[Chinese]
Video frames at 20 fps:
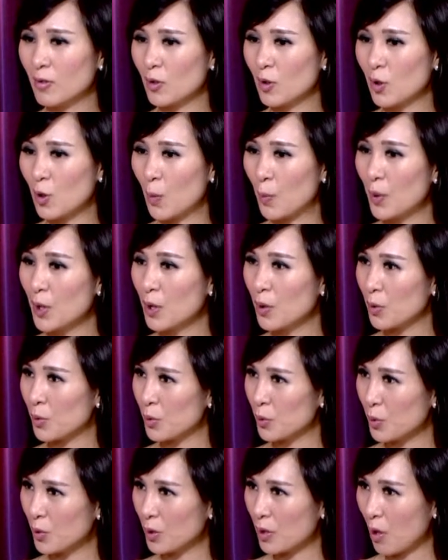有没有
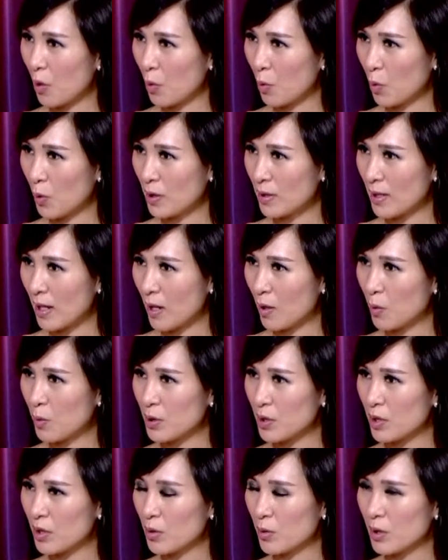遇到困难，或
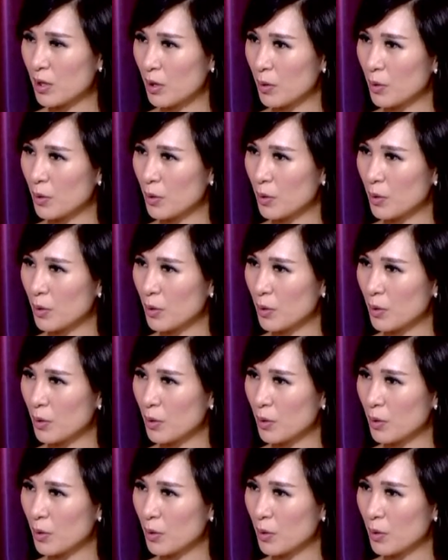者说你